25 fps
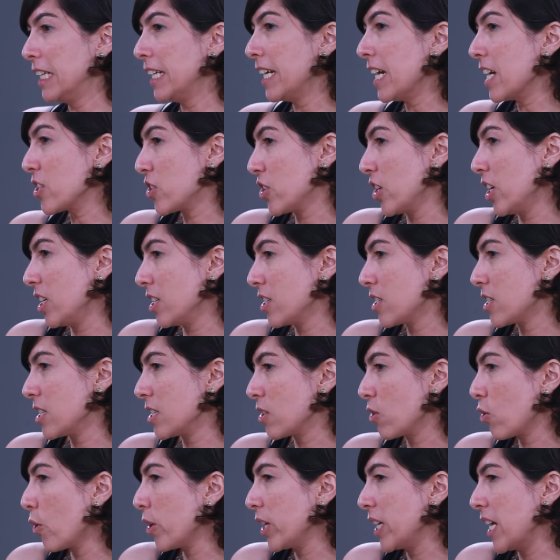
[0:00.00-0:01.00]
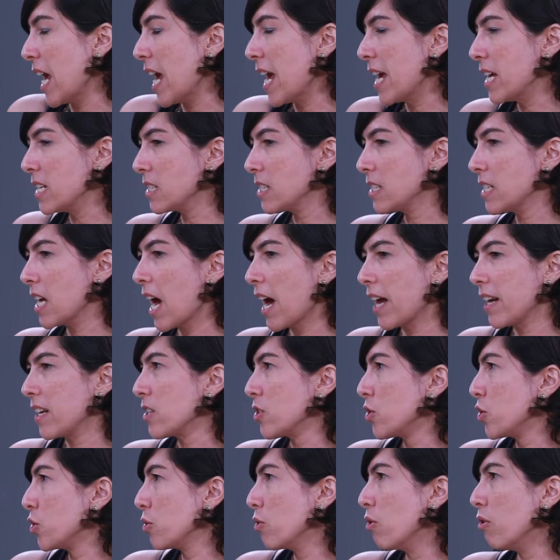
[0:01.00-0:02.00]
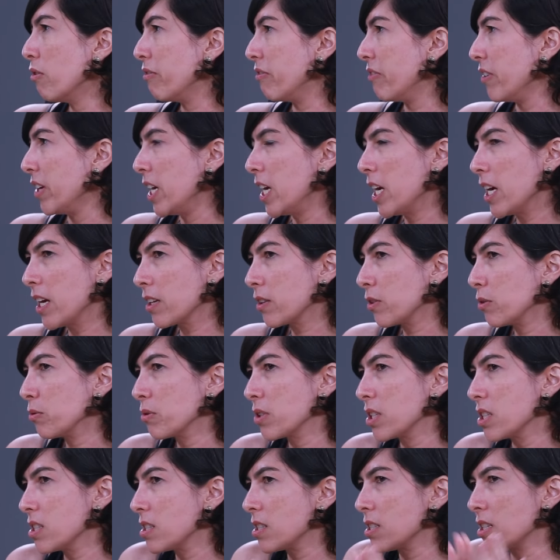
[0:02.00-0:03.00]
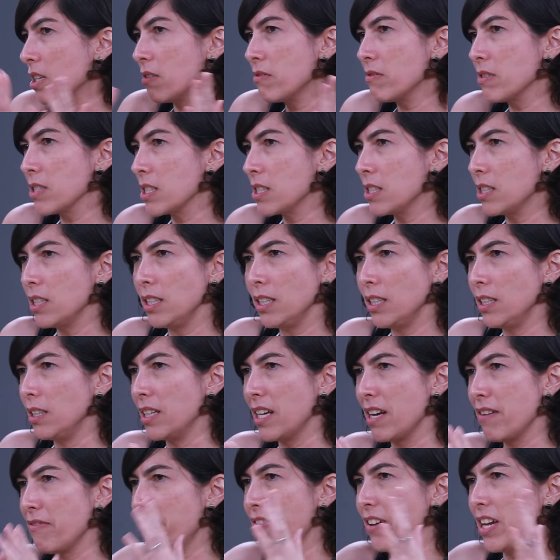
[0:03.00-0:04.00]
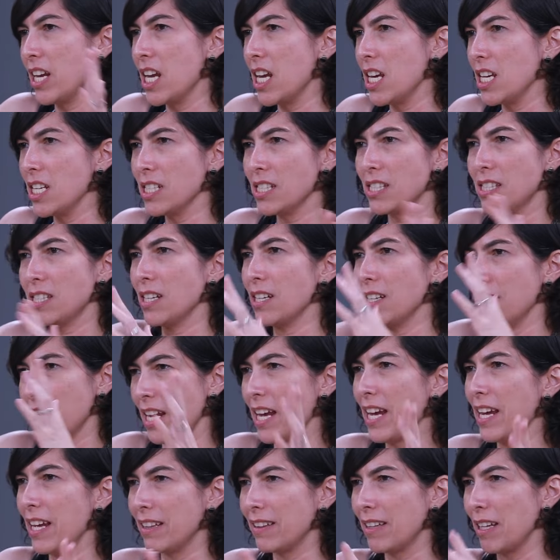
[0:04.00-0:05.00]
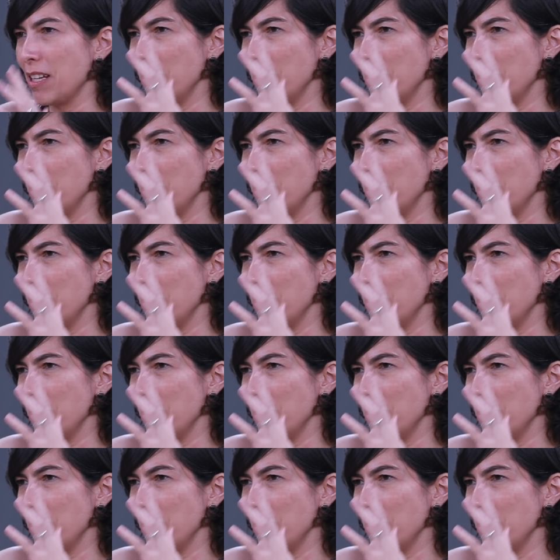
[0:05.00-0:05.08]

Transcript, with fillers: E a gente conhece áreas de governo que são, assim, referência, né?